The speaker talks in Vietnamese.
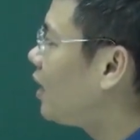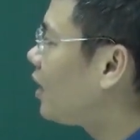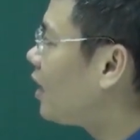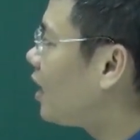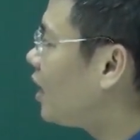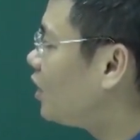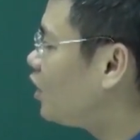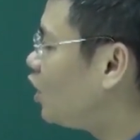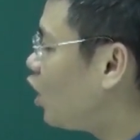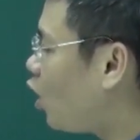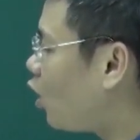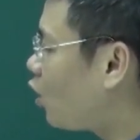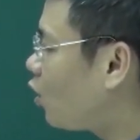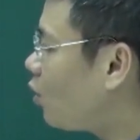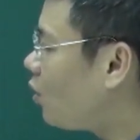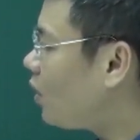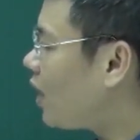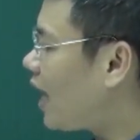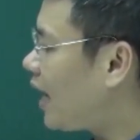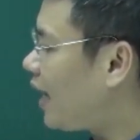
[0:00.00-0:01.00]
R nhỏ
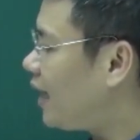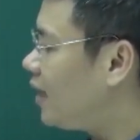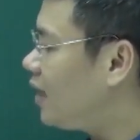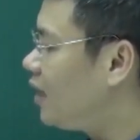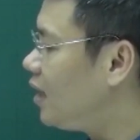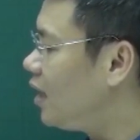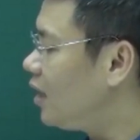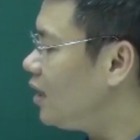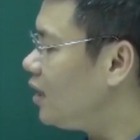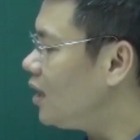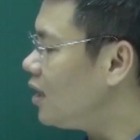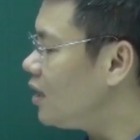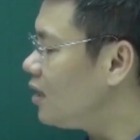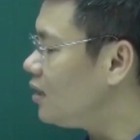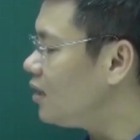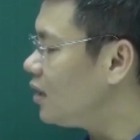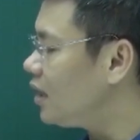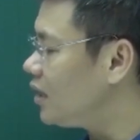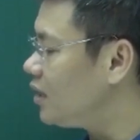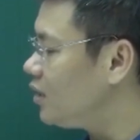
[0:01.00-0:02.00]
nó lại lớn
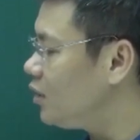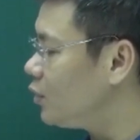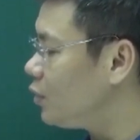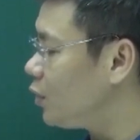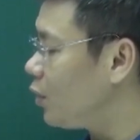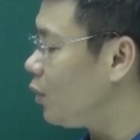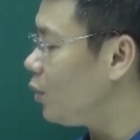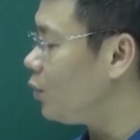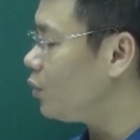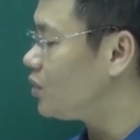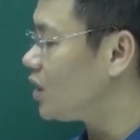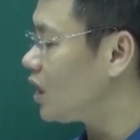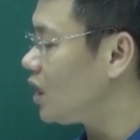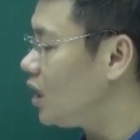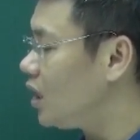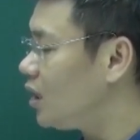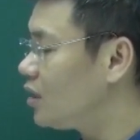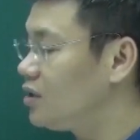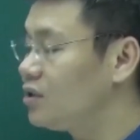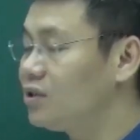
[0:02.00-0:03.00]
hơn cái trị tuyệt đối của
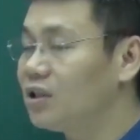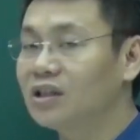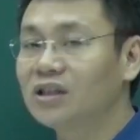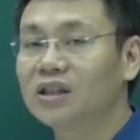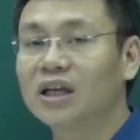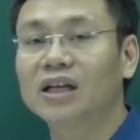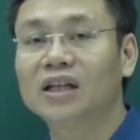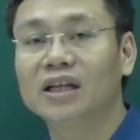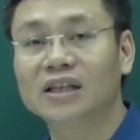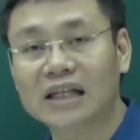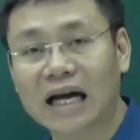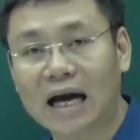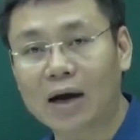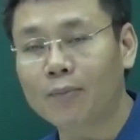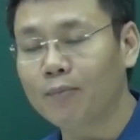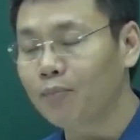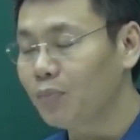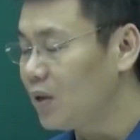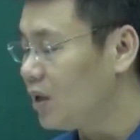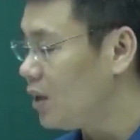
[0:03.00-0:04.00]
ZL trừ ZC thì sao?
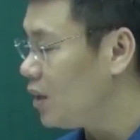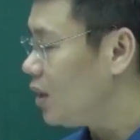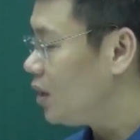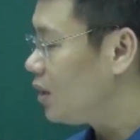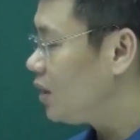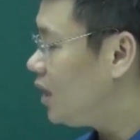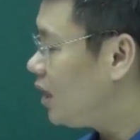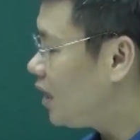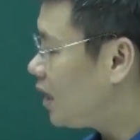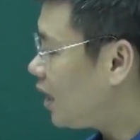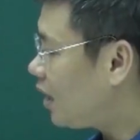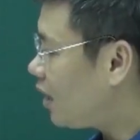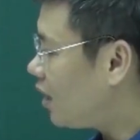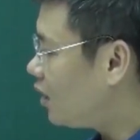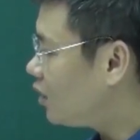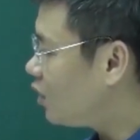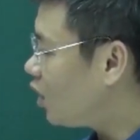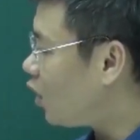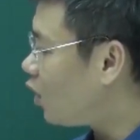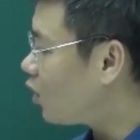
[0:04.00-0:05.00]
Thì cái
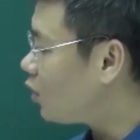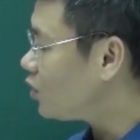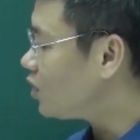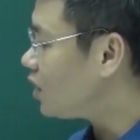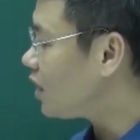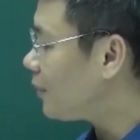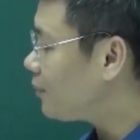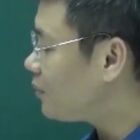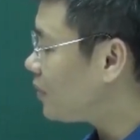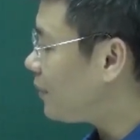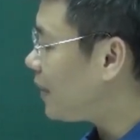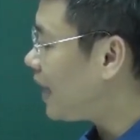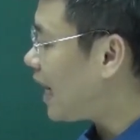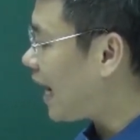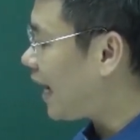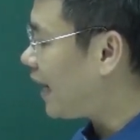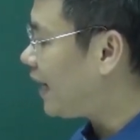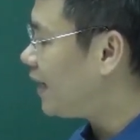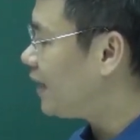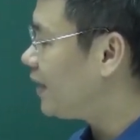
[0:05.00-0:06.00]
R nhỏ nó sẽ nằm trong bên
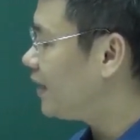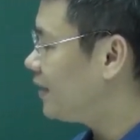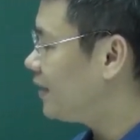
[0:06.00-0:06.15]
này.